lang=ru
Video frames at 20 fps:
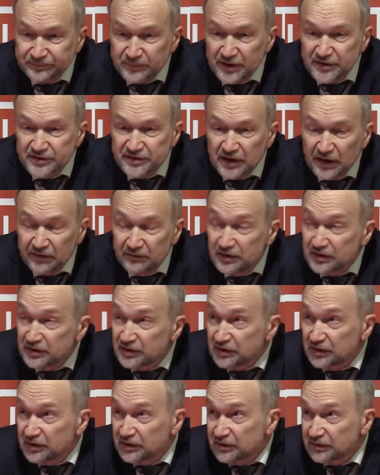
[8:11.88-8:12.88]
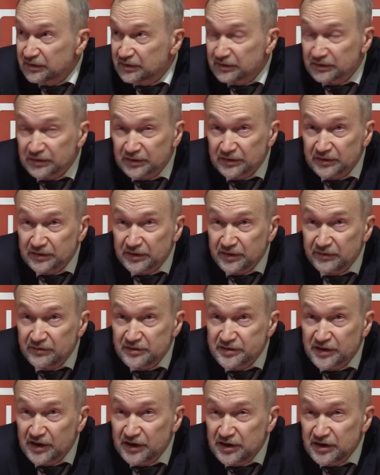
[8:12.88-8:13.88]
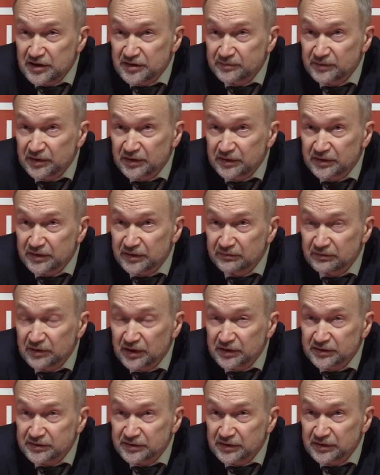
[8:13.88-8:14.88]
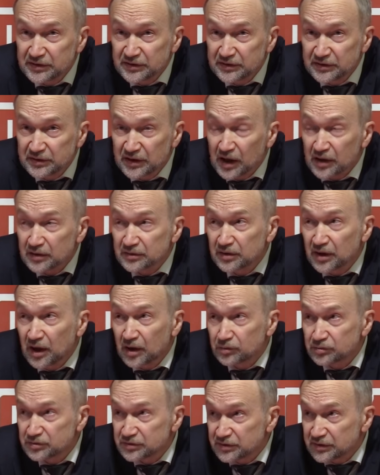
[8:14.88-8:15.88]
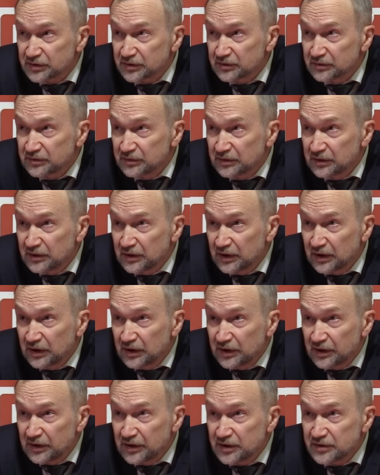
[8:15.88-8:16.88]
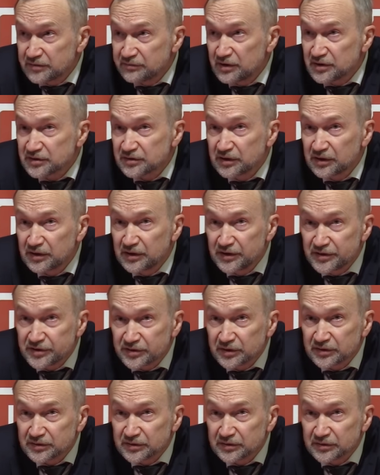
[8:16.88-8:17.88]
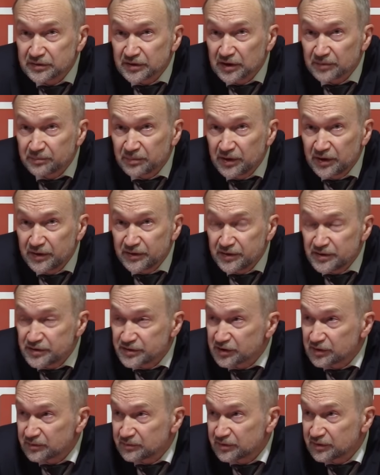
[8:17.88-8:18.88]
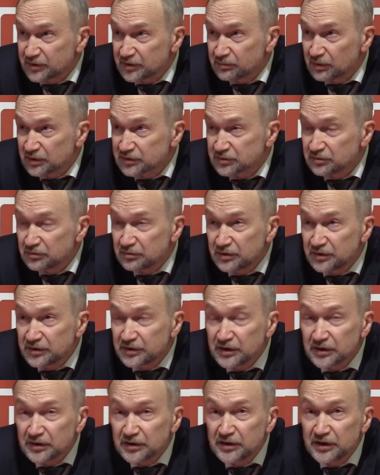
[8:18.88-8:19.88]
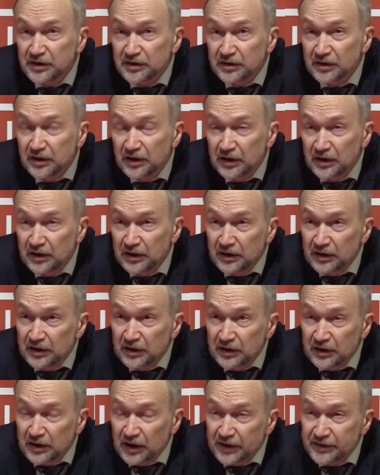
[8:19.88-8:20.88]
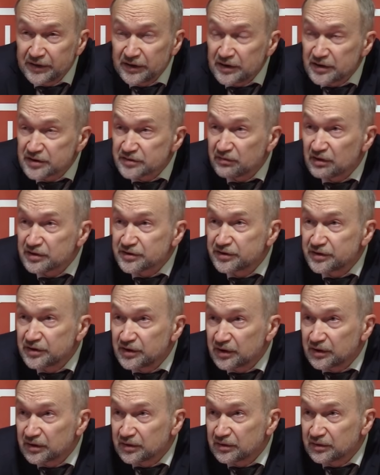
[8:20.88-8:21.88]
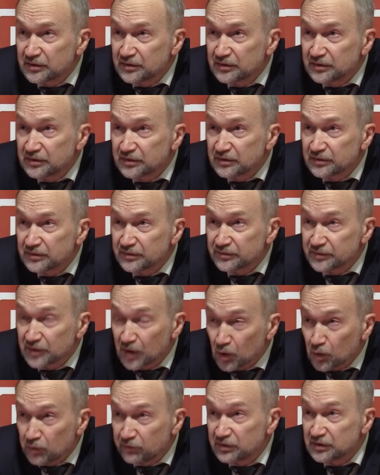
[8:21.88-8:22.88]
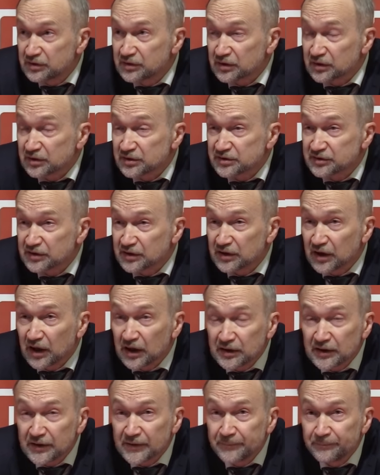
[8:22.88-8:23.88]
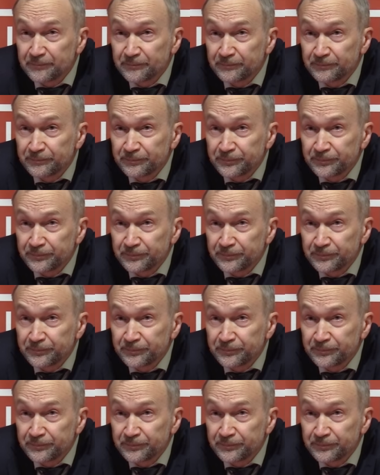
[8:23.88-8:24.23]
представителей э, ревизионизма являлся Карл Каутский. Известная личность на политическом небосклоне тех лет, один из вождей второго интернационала –